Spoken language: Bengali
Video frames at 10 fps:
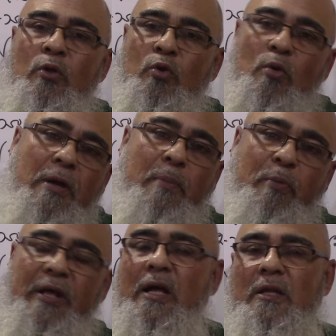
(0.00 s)
তুমি
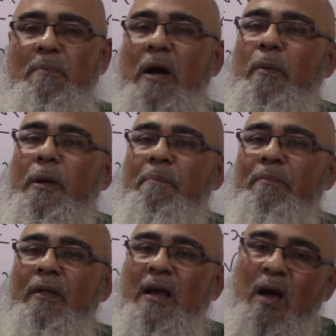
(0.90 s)
পরীক্ষাতে পারবে
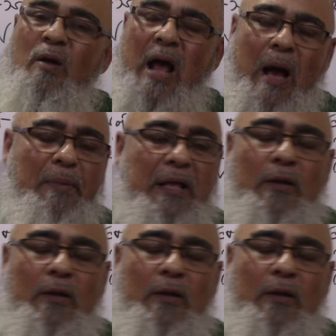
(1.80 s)
কারণ আমি